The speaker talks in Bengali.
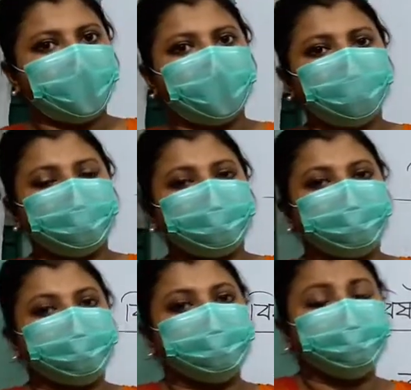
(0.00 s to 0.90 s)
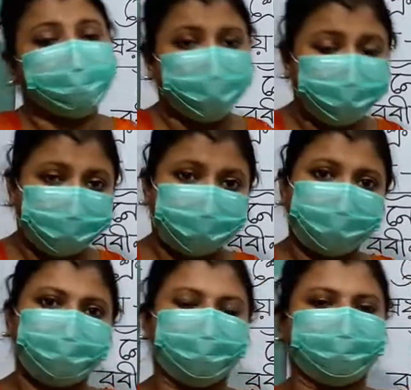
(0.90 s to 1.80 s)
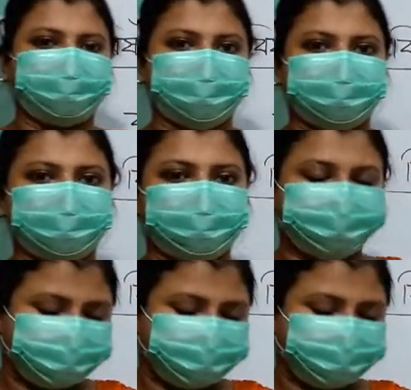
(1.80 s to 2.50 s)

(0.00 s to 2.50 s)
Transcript: এই কবিতাটায় তুলে ধরেছেন